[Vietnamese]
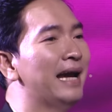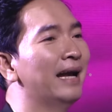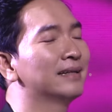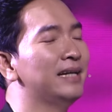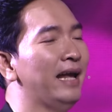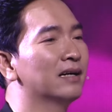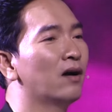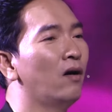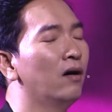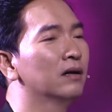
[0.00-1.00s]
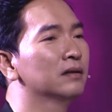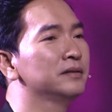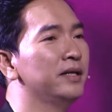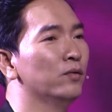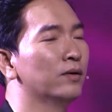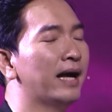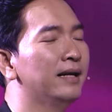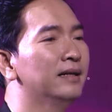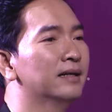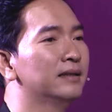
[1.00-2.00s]
Trang sẽ có nhiều
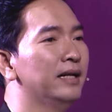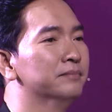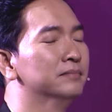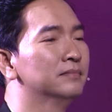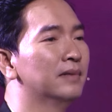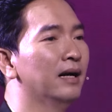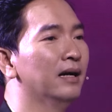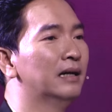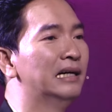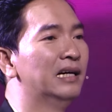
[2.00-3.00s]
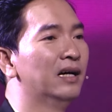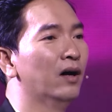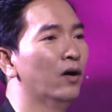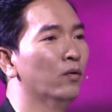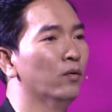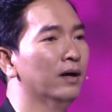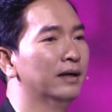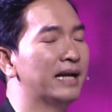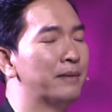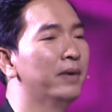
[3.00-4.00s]
cái điểm mà
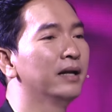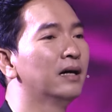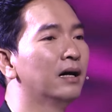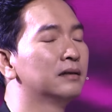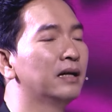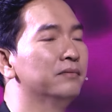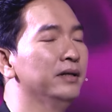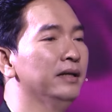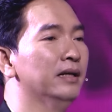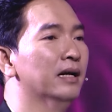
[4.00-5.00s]
Hồ cảm mến hơn, là vì